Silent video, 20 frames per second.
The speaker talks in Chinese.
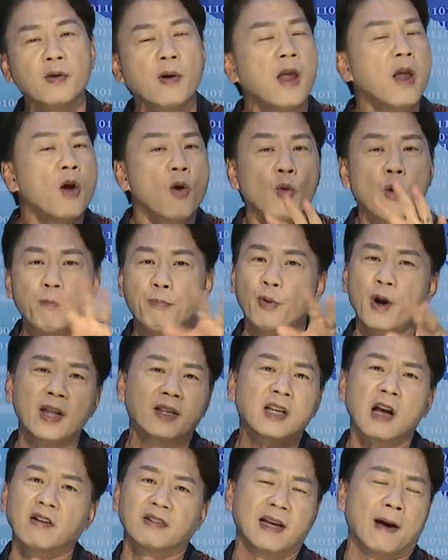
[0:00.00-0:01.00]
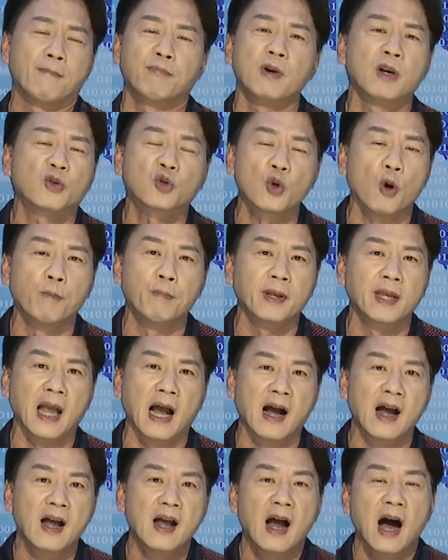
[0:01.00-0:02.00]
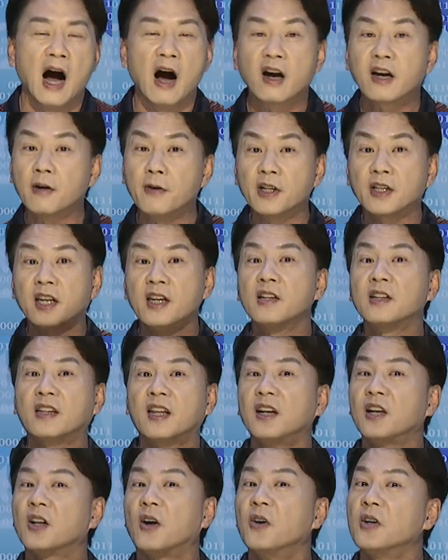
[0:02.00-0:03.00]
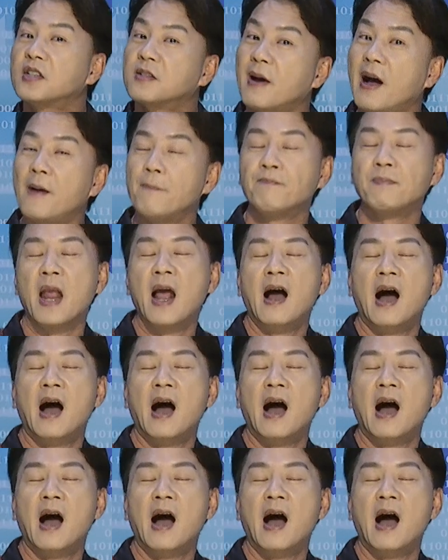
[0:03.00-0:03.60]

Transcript: 因为我不会造假，不会作弊呀。好，各位听听得懂我意思吗？